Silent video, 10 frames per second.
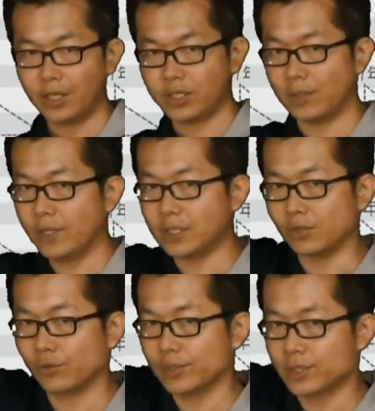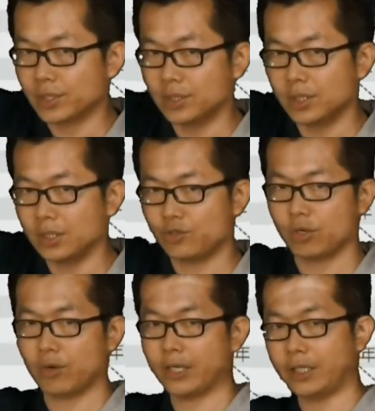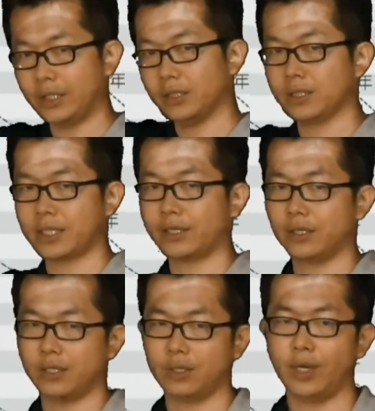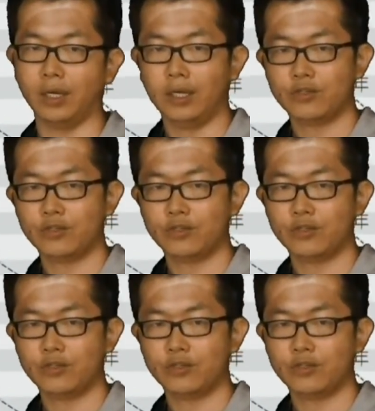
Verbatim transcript: 前面只多十亿，却花了一二三年，有没有？